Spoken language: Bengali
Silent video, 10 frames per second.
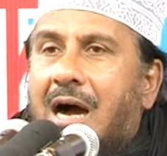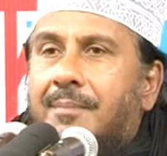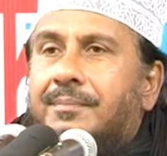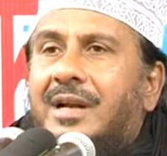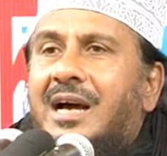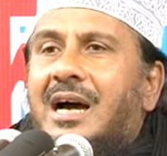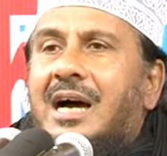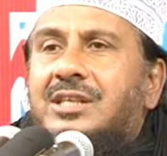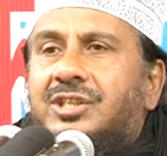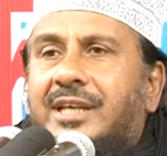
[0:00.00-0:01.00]
আমরা
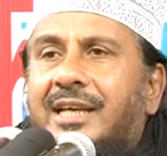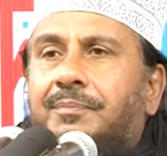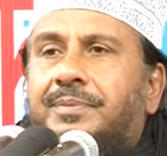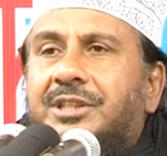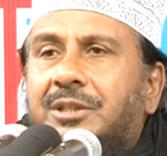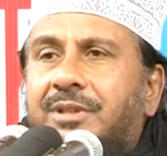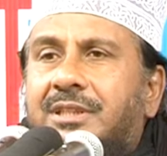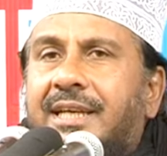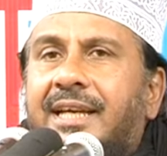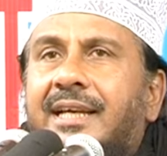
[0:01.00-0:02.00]
আজকে
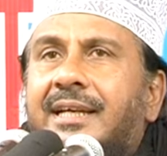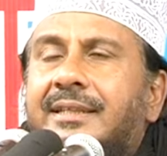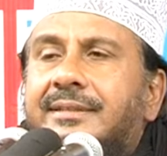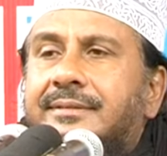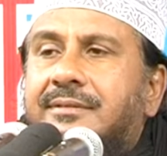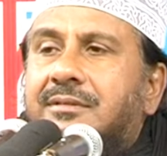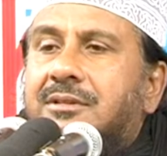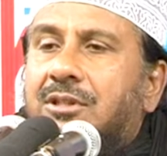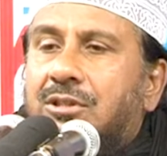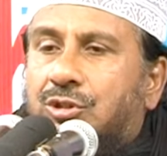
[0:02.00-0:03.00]
পৃথিবীতে
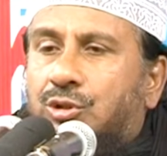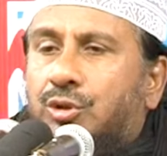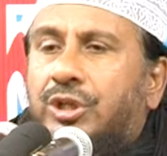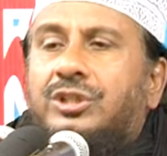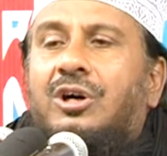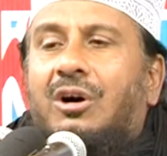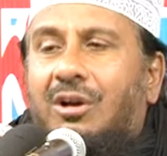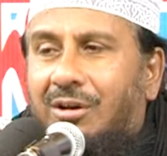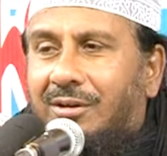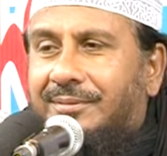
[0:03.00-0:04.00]
দুই দল
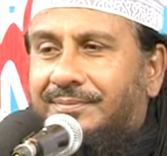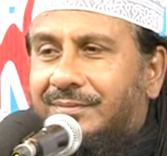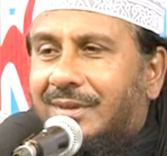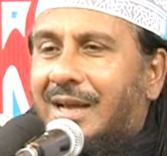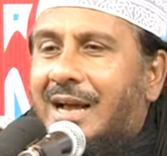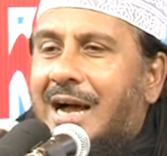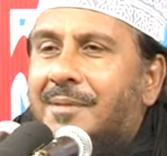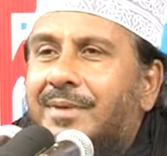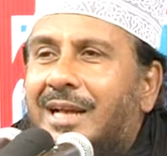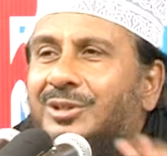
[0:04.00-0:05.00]

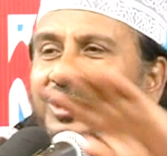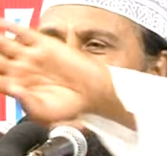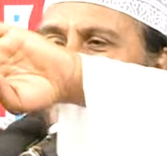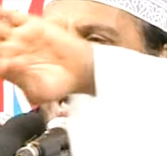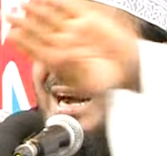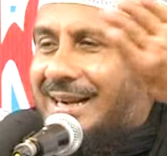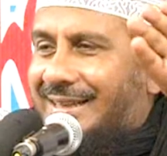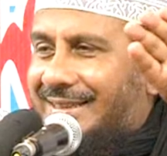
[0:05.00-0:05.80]
আমরা দুই ভাগ